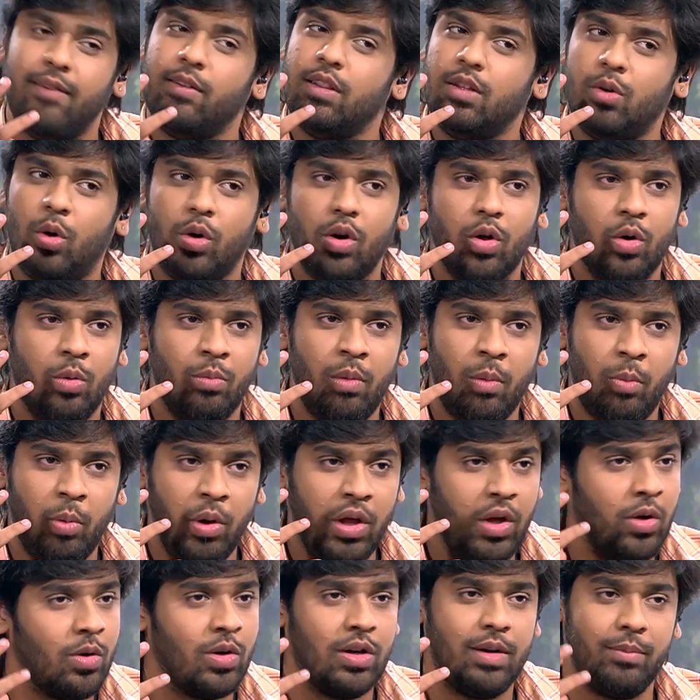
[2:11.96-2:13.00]
வந்து உங்களுக்கு ரொம்ப
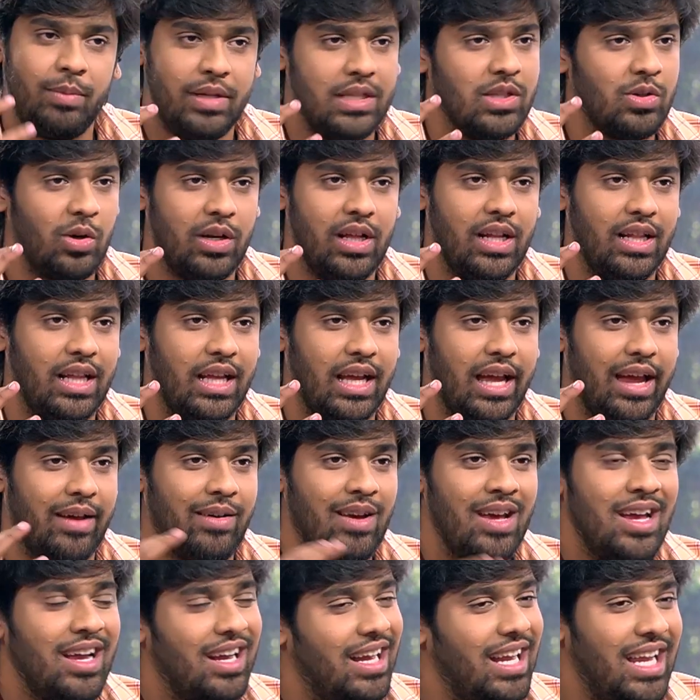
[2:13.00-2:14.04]
பிடிக்கும் அப்படின்னு சொல்லியிருந்தீங்க
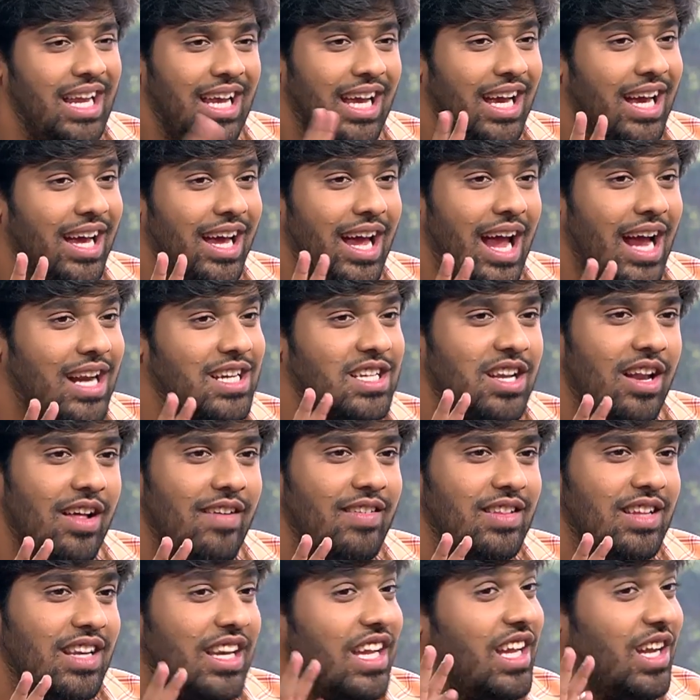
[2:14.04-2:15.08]
நீங்கள்
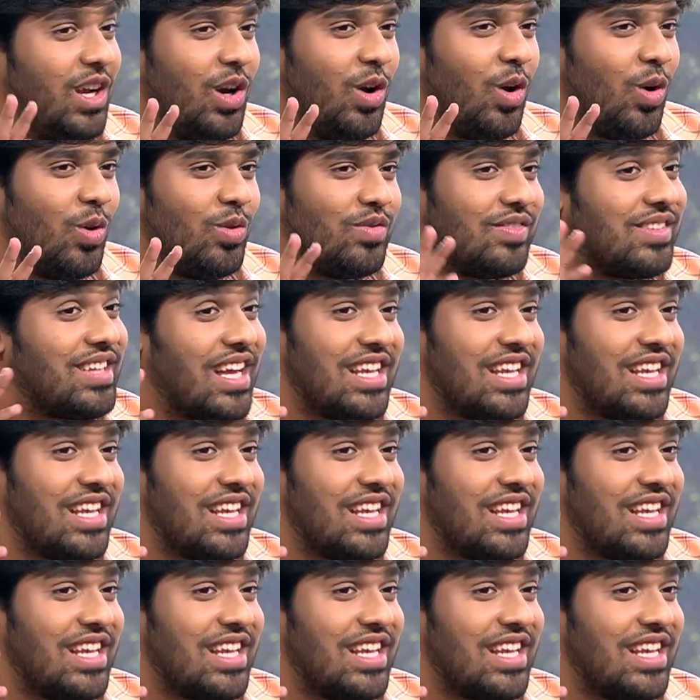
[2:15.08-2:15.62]
ஆக்சுவலாக வந்து நீங்களும்